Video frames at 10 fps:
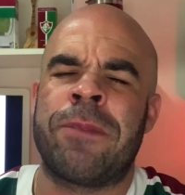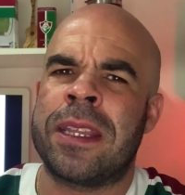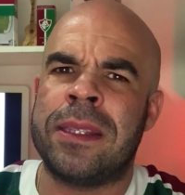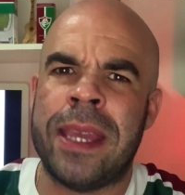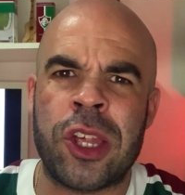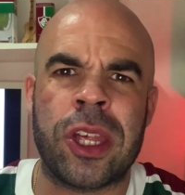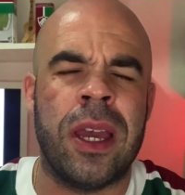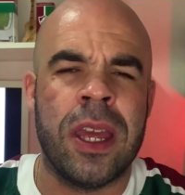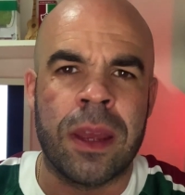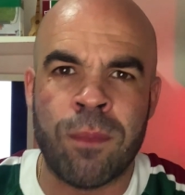deixa
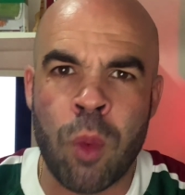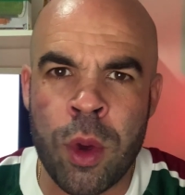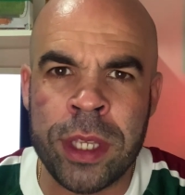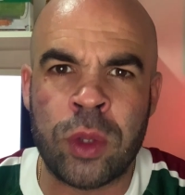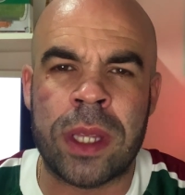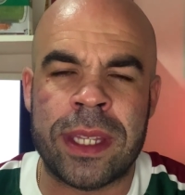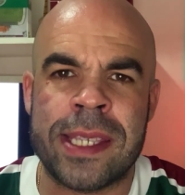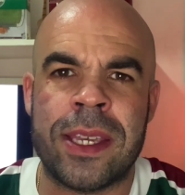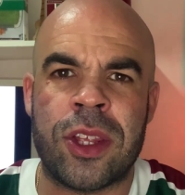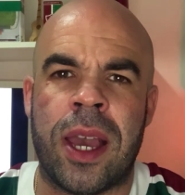muito a
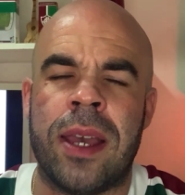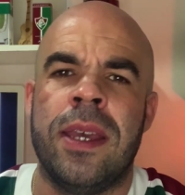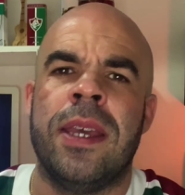desejar.